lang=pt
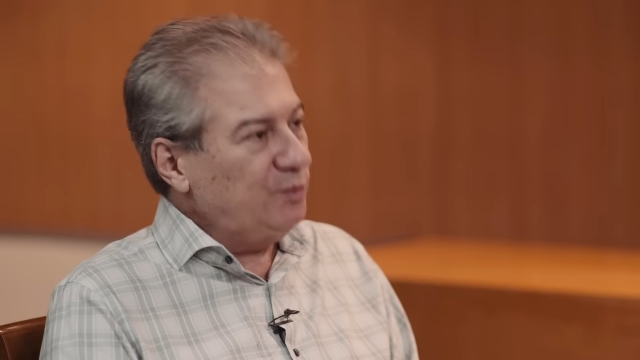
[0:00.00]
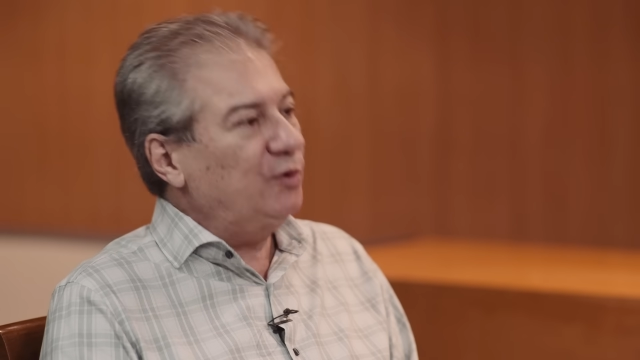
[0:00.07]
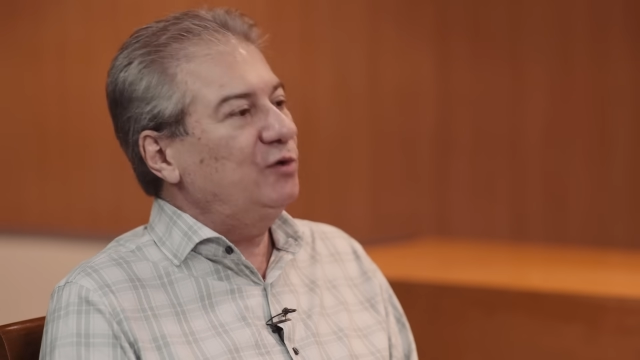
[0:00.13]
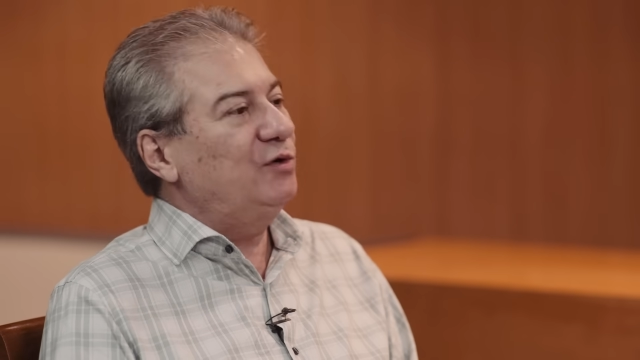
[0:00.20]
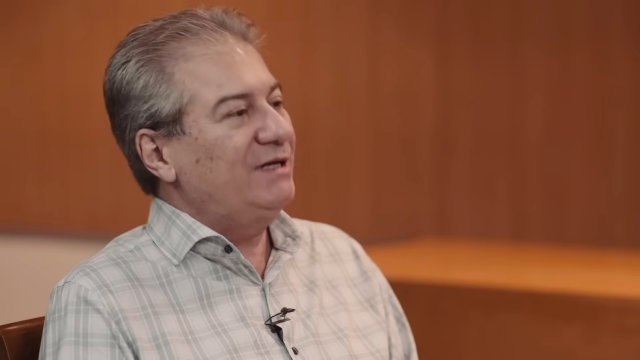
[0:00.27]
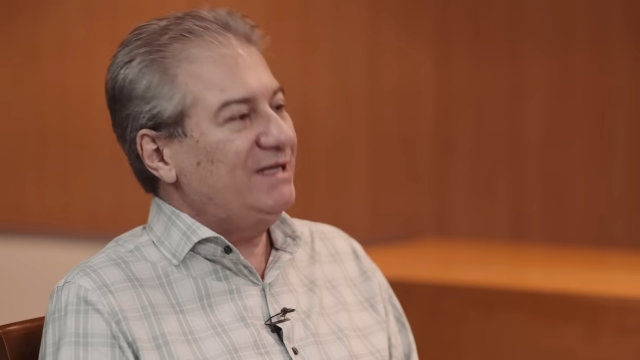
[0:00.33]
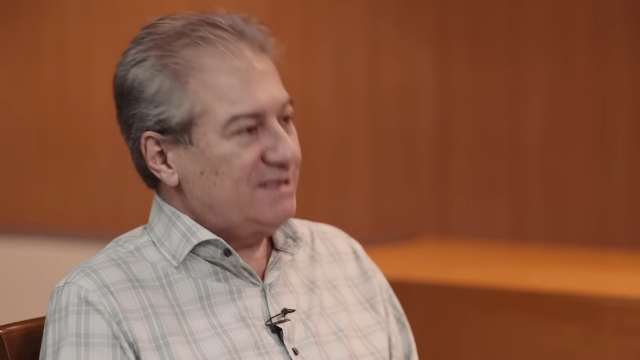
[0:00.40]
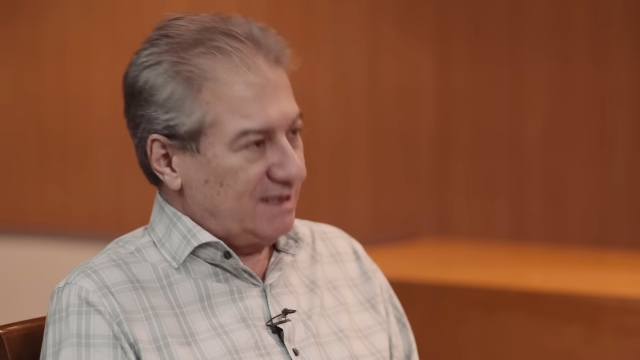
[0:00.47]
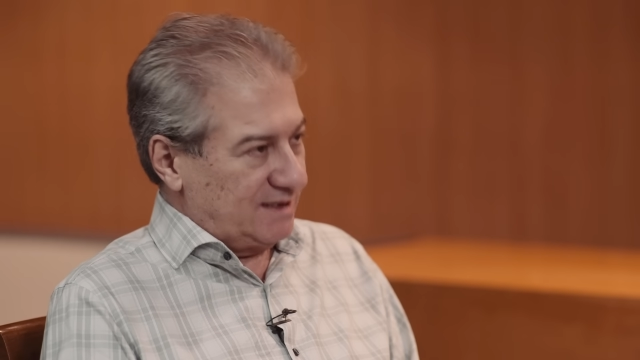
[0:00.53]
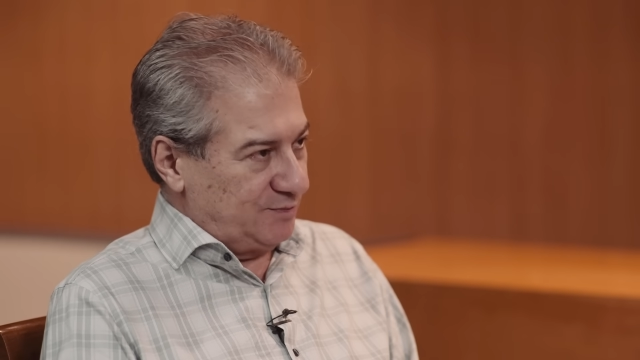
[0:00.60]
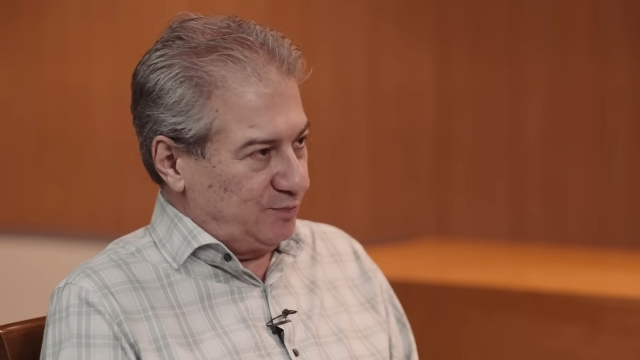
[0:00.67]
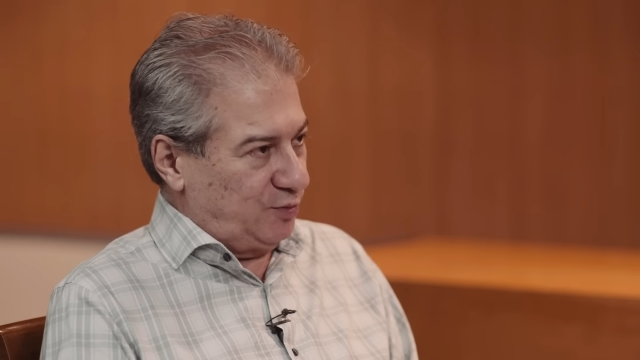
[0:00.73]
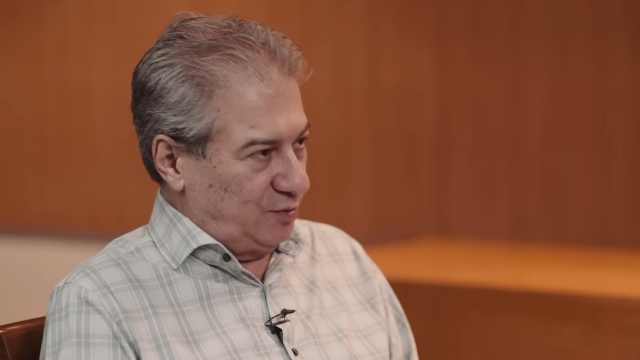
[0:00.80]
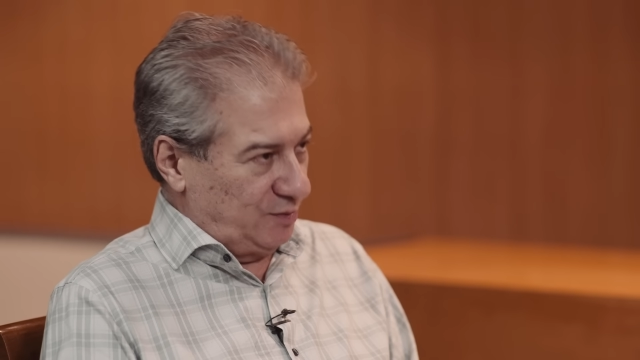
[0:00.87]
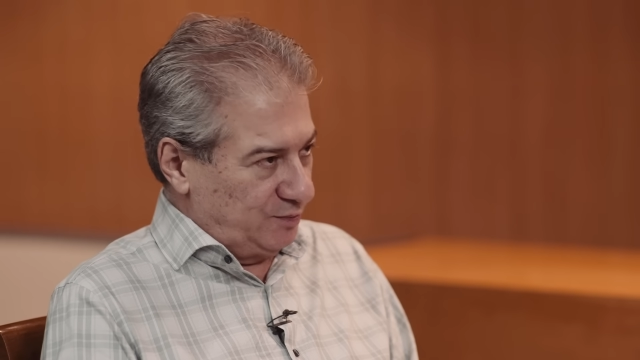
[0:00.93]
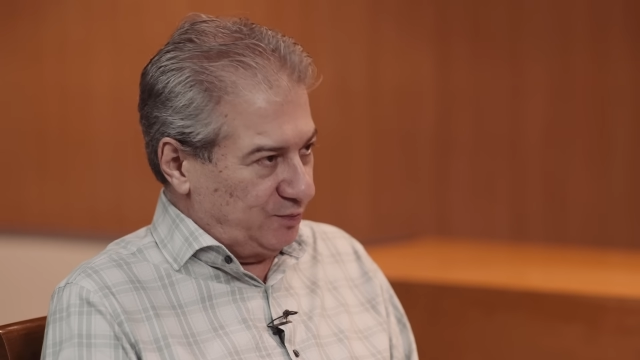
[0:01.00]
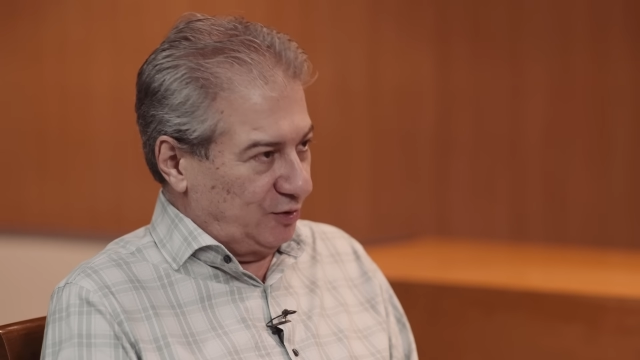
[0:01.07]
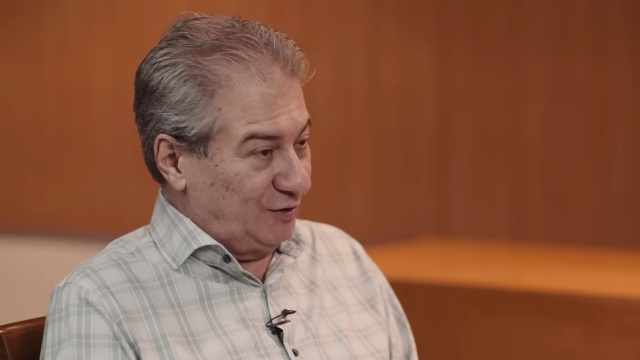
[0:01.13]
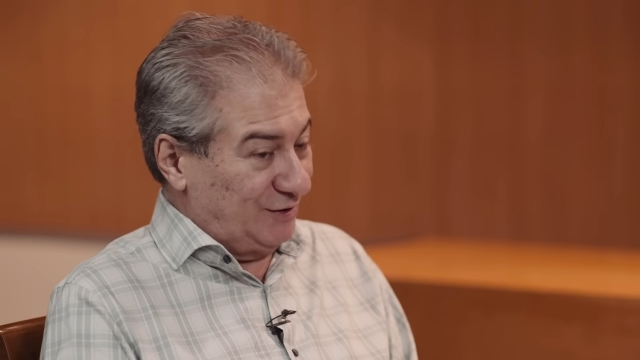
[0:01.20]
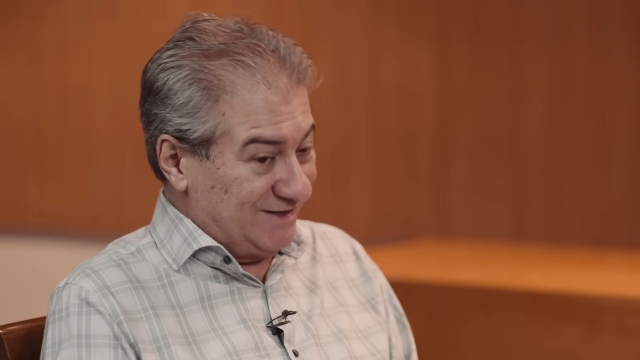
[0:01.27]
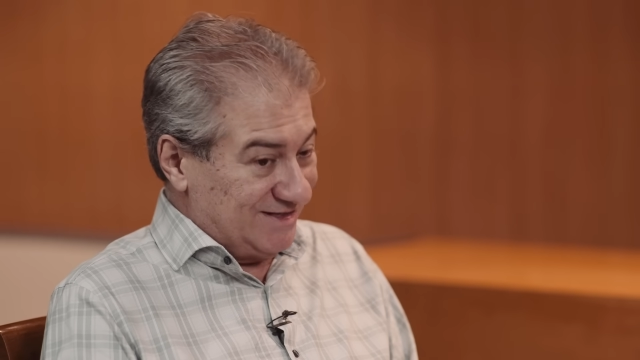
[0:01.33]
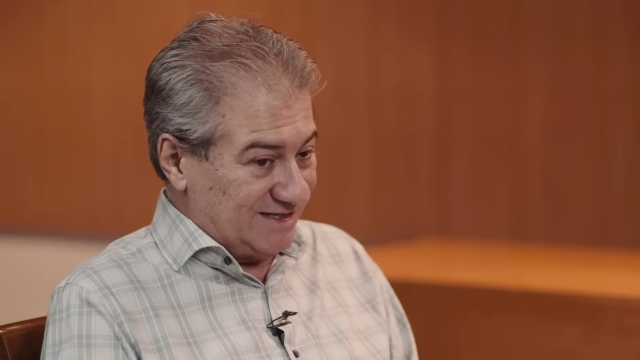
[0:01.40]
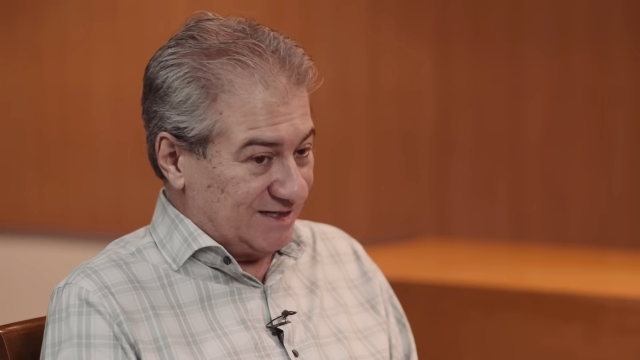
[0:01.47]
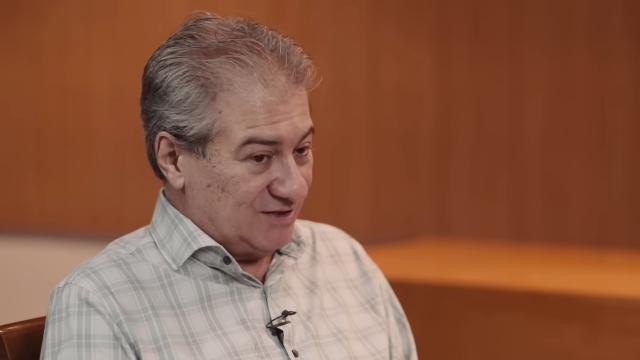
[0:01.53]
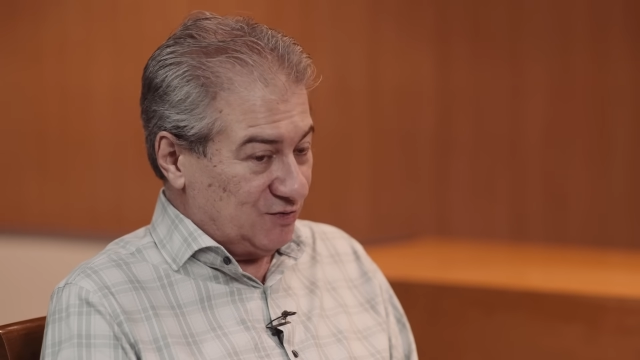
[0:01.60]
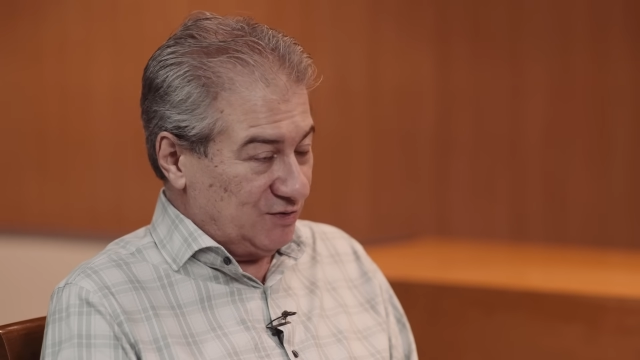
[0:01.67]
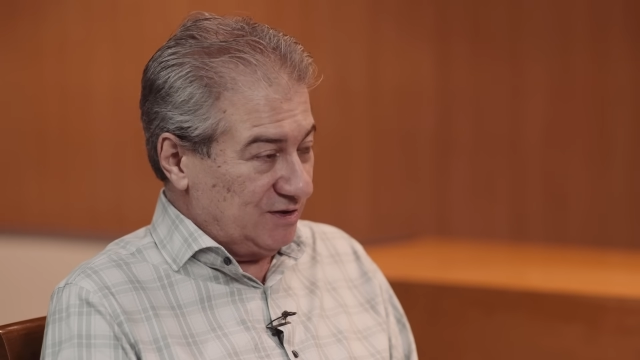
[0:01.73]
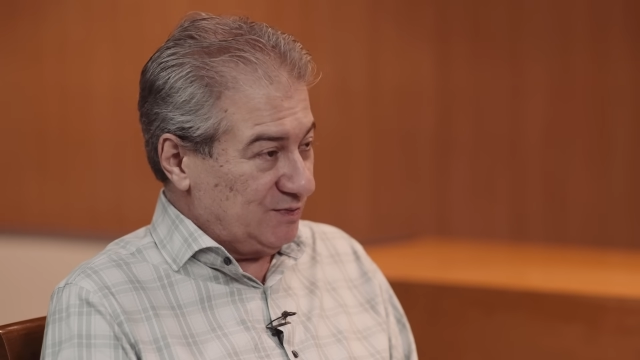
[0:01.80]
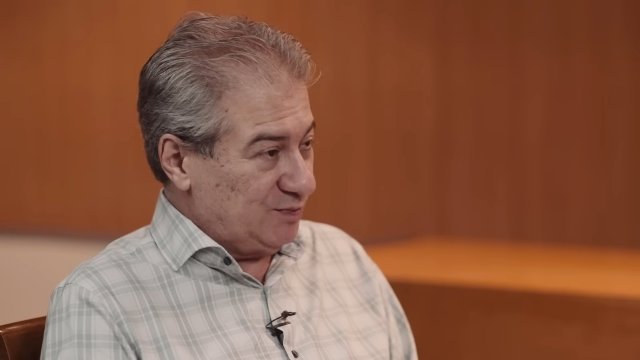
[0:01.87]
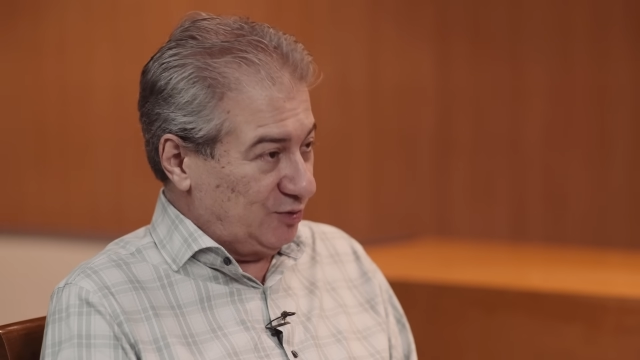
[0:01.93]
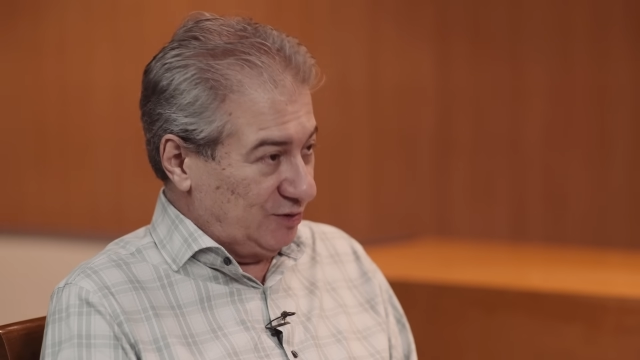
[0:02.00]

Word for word: polariza polarizações uhum.